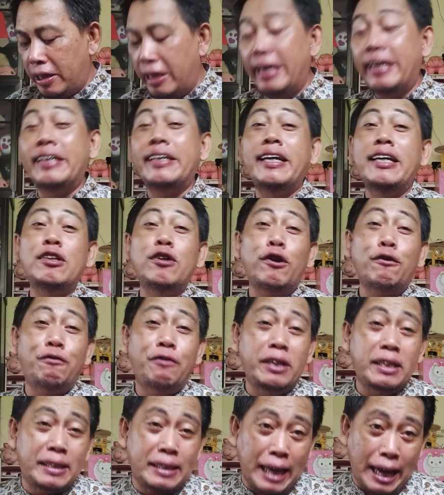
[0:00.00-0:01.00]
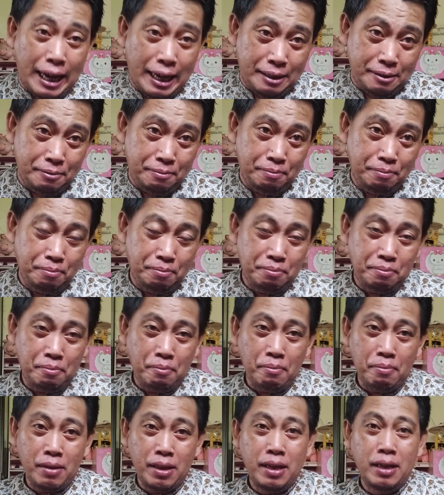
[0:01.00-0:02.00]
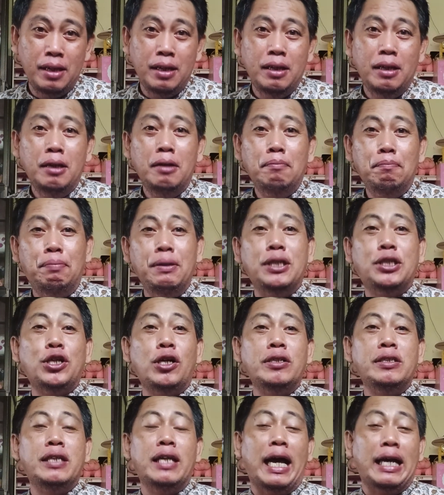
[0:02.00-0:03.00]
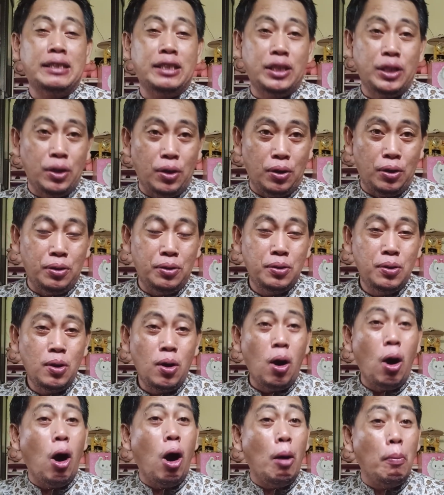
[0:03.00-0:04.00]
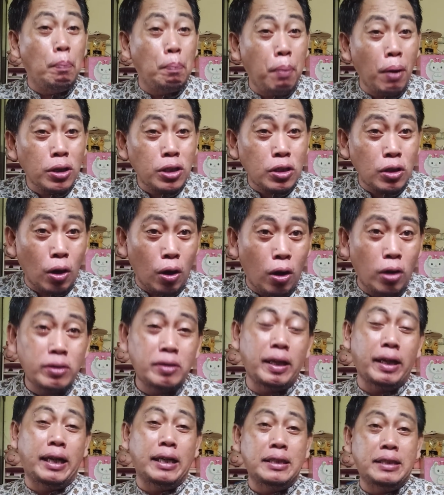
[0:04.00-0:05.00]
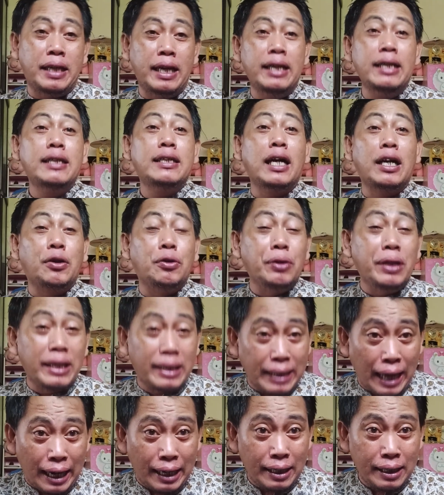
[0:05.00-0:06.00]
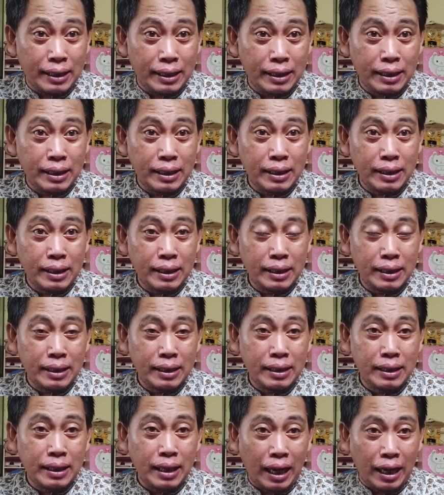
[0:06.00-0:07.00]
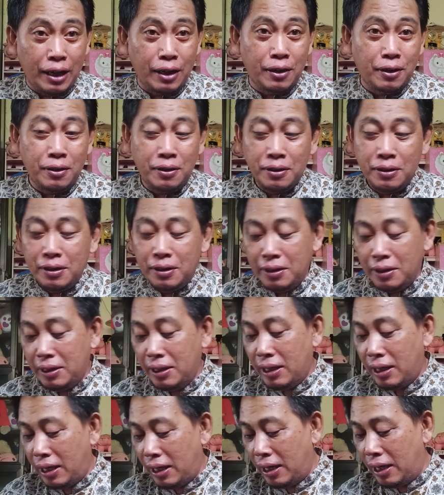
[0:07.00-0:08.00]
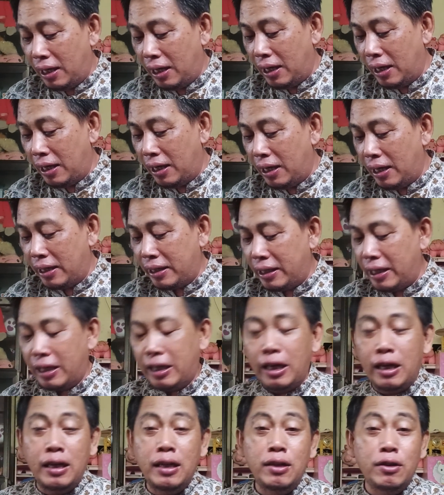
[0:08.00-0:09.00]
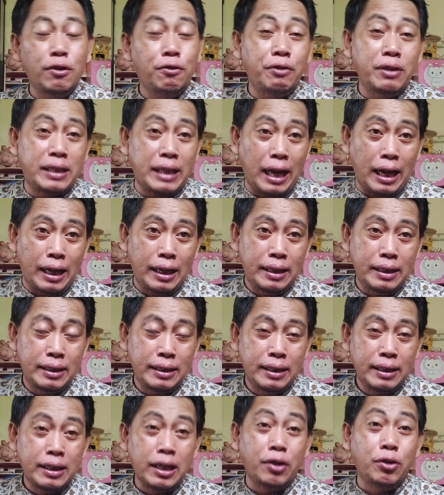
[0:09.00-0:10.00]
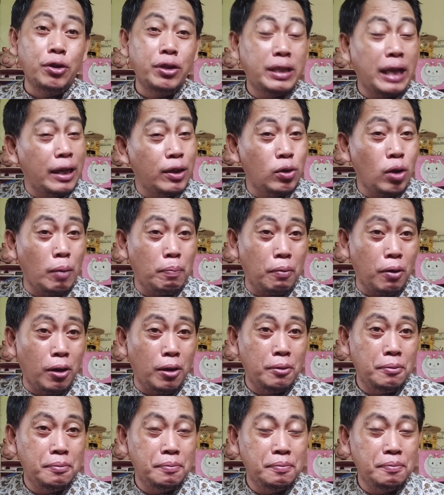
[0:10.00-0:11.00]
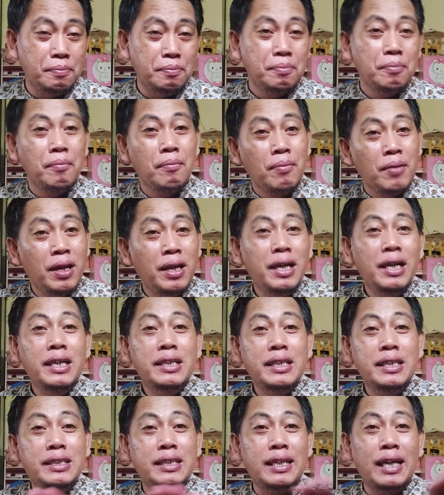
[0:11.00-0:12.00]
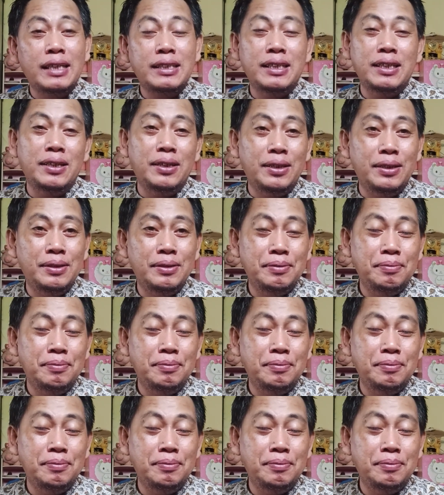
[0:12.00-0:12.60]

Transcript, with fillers: Kiki Nurvita bisa no, apa to tegesing kekuritan? Ayo. Uh, Kiki Nurvita, keguritan itu apa? Jelas no.